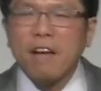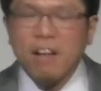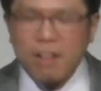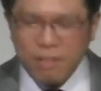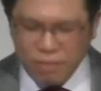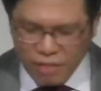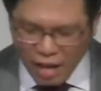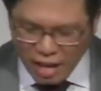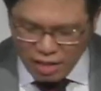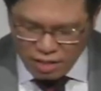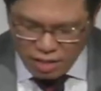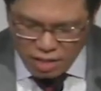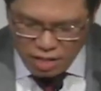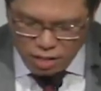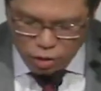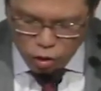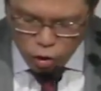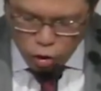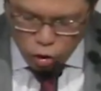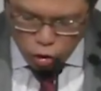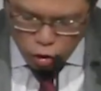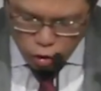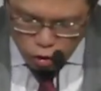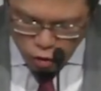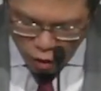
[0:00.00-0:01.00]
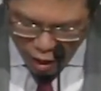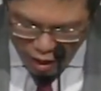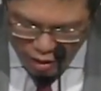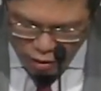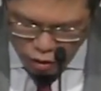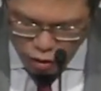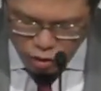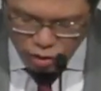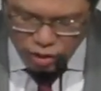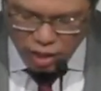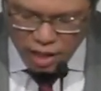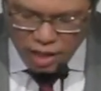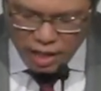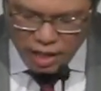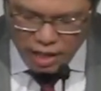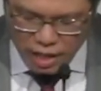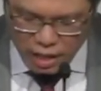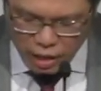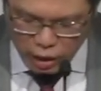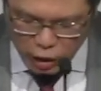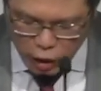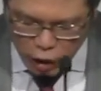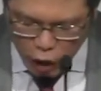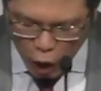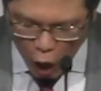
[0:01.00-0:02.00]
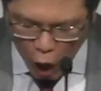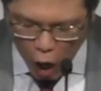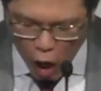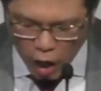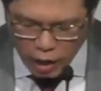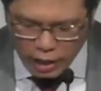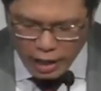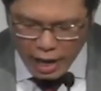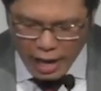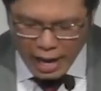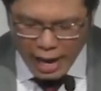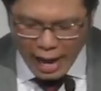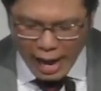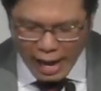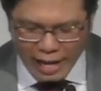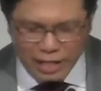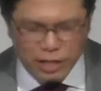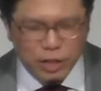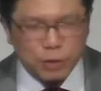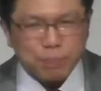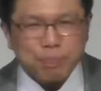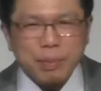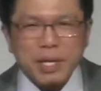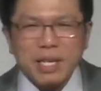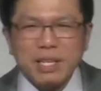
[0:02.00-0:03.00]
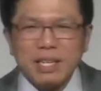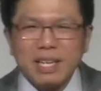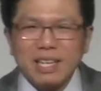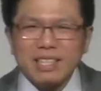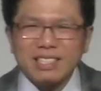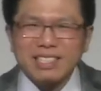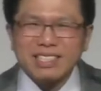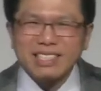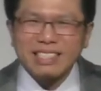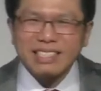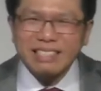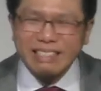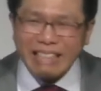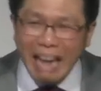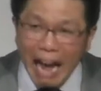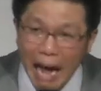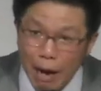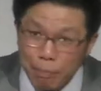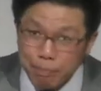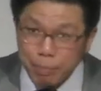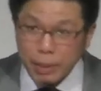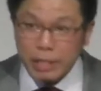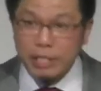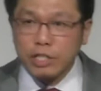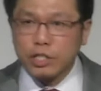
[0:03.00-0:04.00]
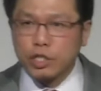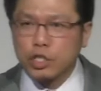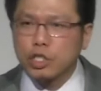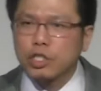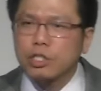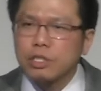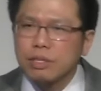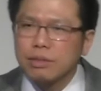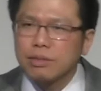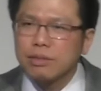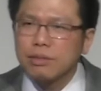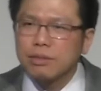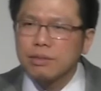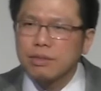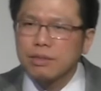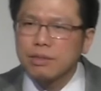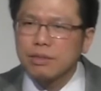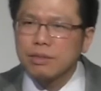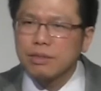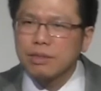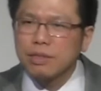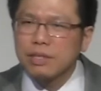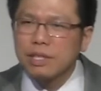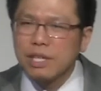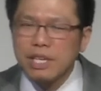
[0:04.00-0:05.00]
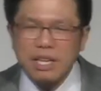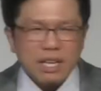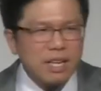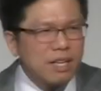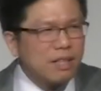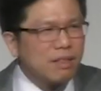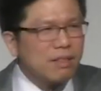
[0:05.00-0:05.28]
现在而已。而这个指望呢，是嗯，